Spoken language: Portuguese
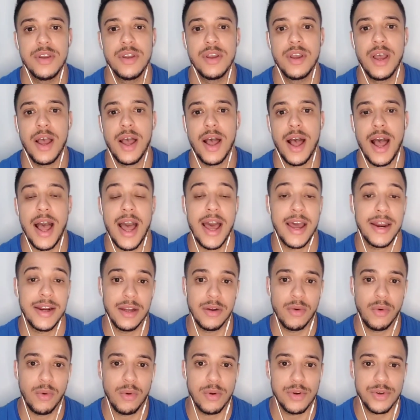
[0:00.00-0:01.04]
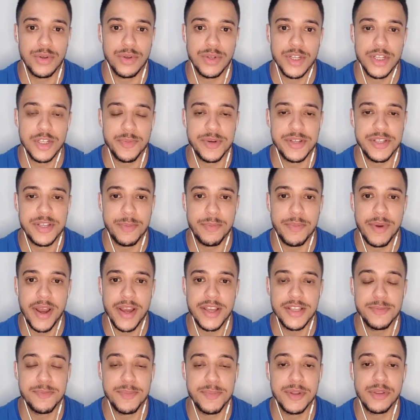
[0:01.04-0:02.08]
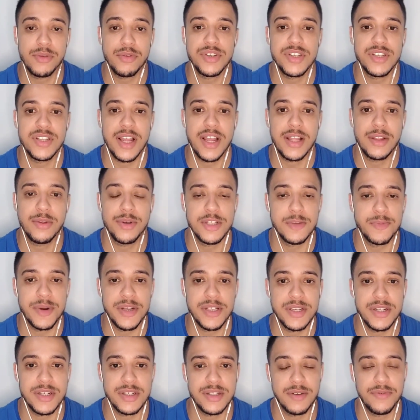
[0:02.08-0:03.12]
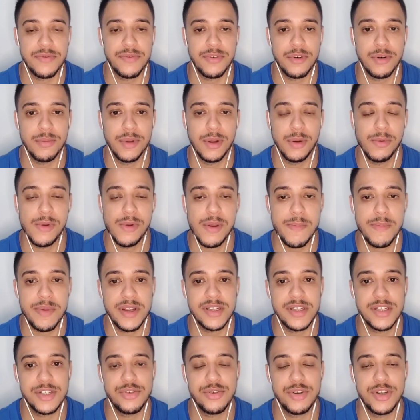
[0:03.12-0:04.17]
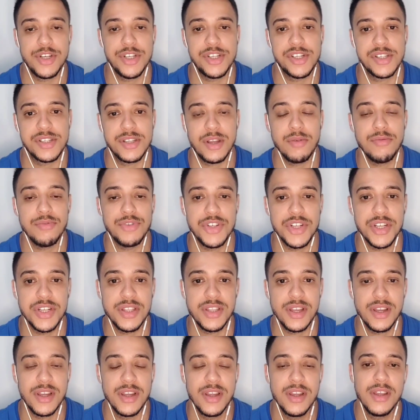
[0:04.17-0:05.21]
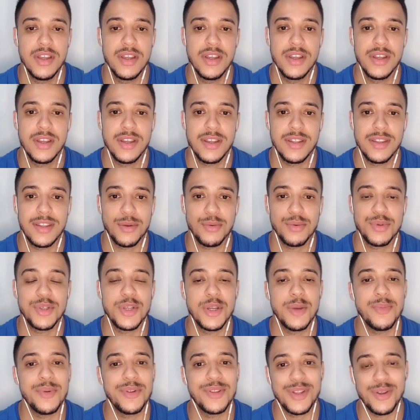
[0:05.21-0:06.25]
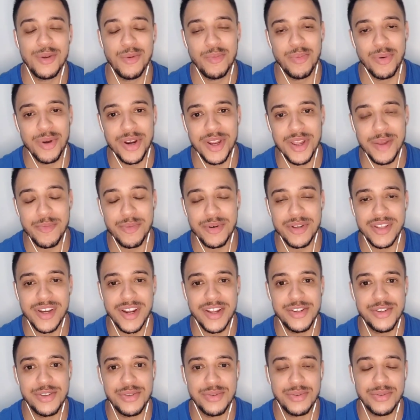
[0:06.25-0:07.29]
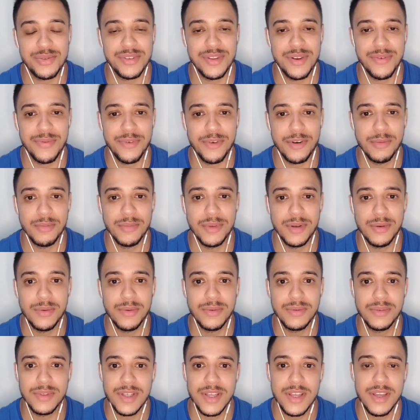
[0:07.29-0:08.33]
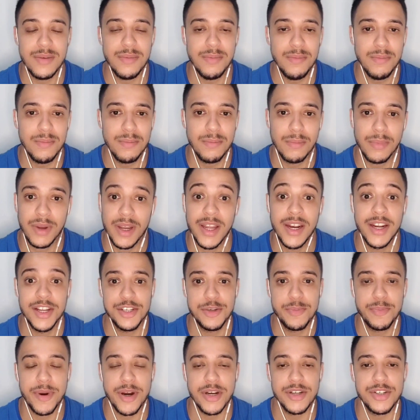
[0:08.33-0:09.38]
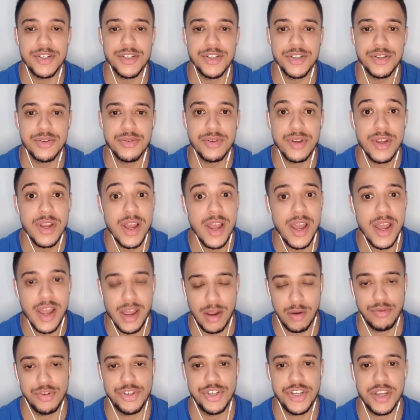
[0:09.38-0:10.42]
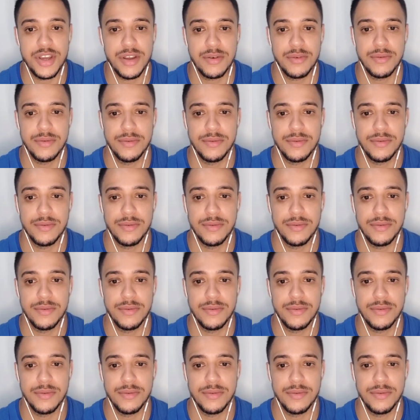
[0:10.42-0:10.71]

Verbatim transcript: a Aramco hoje é uma das principais patrocinadoras parceiras da Fórmula 1, empresa de origem saudita. Então sempre tem um porém por trás de tudo na Fórmula 1 e grande parte disso é o dinheiro.